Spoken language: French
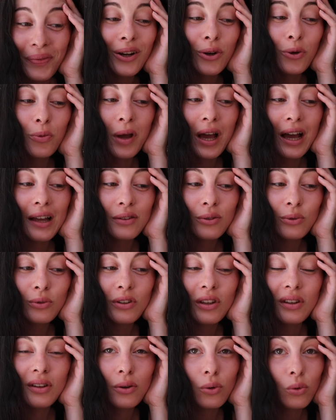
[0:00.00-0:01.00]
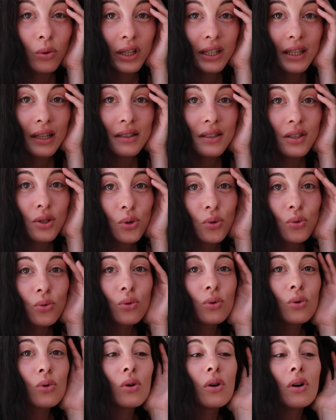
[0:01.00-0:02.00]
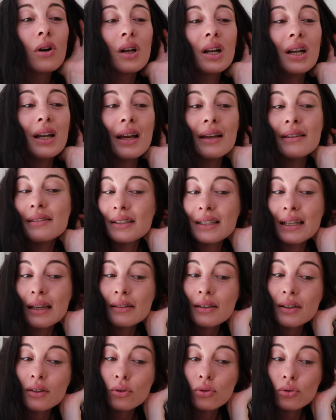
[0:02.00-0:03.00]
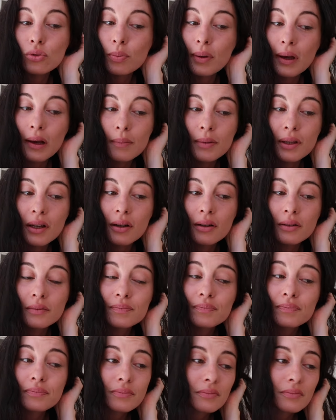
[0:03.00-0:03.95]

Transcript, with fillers: L'opération s'est déroulée il y a 10 jours. La cicatrice super bien.